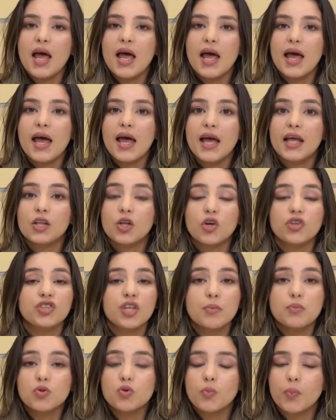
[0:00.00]
é, nós
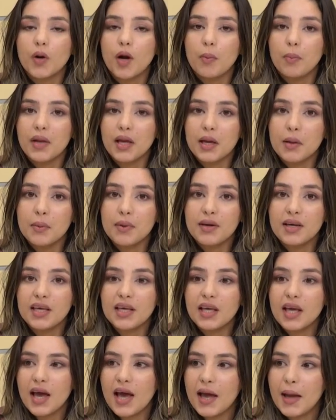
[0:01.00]
temos um problema
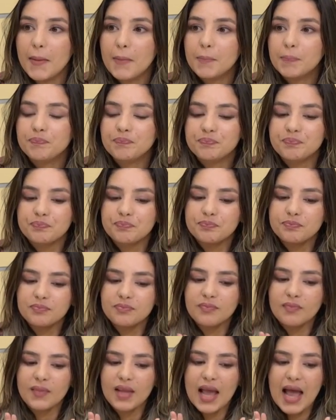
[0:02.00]
que é
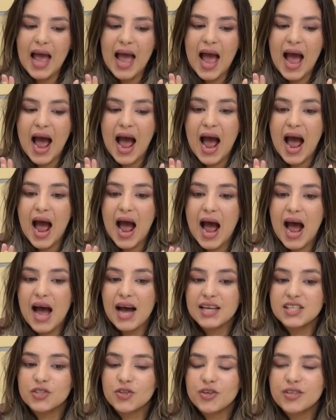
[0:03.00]

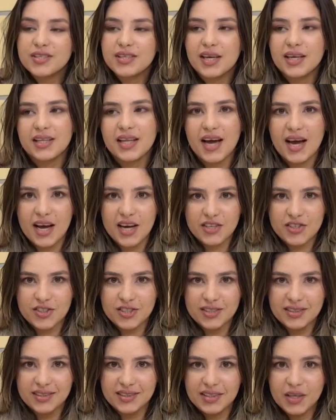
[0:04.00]
a
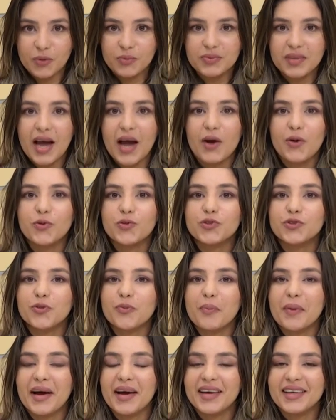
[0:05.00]
sociedade não está
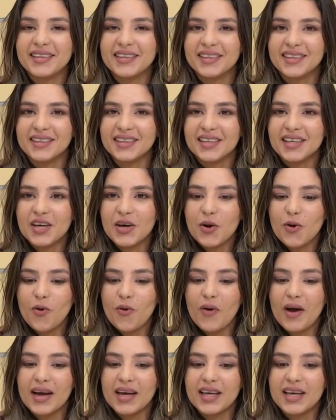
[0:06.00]
acostumada
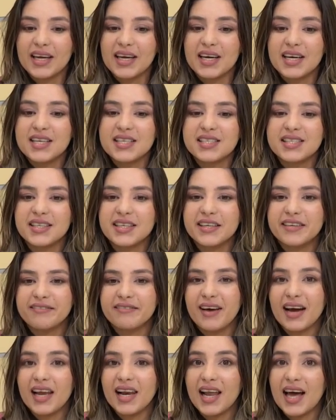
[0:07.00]
com a criança que
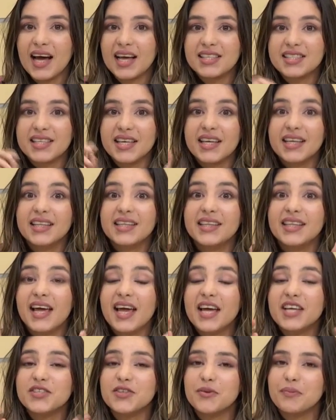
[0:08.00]
vai lá ser
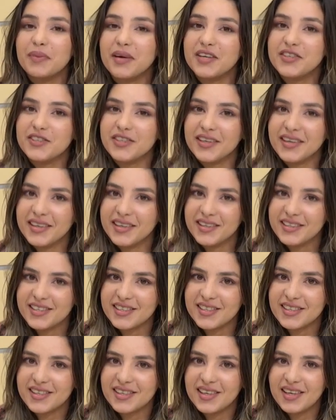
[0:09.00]
desobediente.